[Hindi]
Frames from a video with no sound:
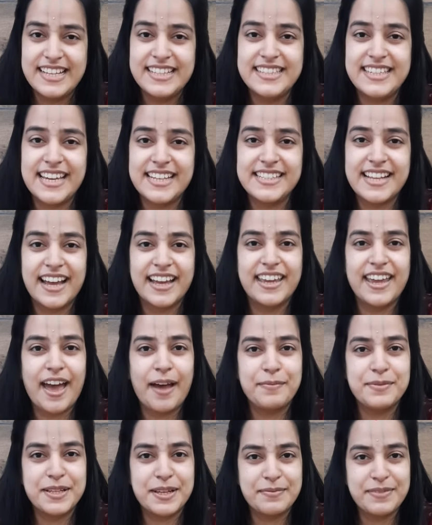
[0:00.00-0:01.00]
जैसा कि
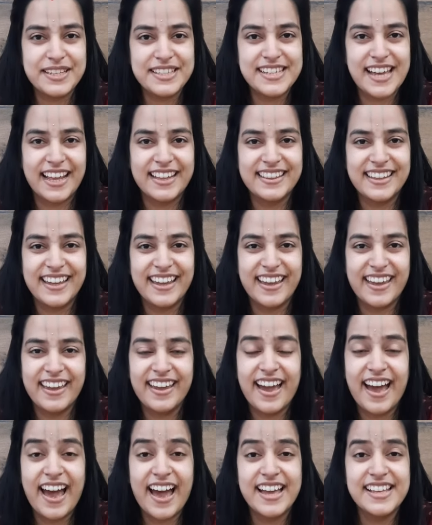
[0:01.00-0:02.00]
आप सभी जानते हैं
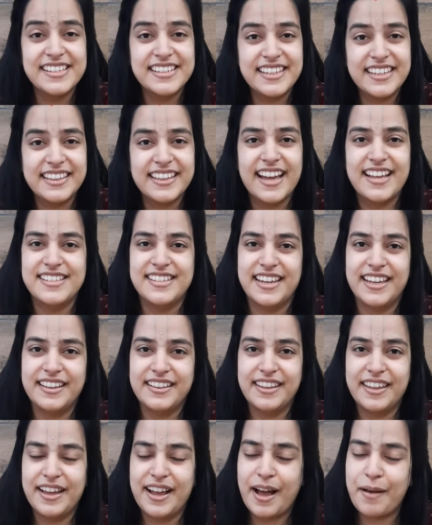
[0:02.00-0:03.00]
आज गीता
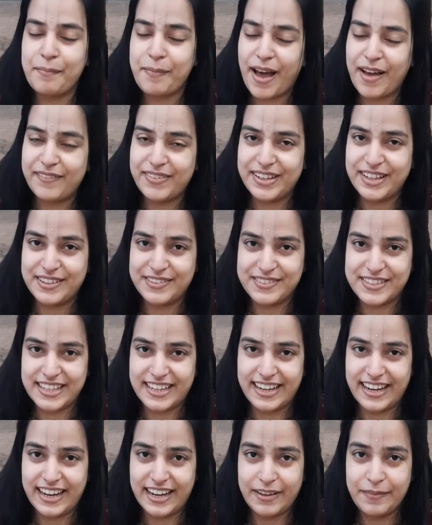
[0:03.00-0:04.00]
जयंती का पावन
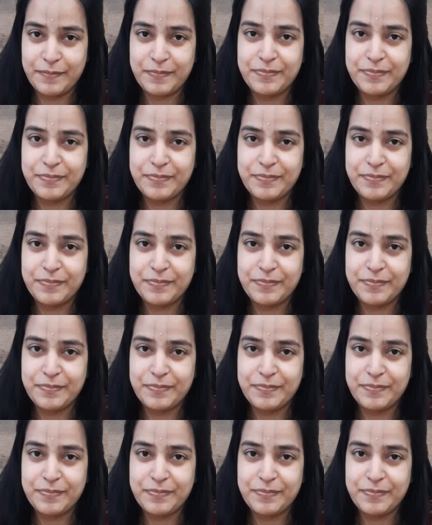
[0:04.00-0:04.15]
अवसर है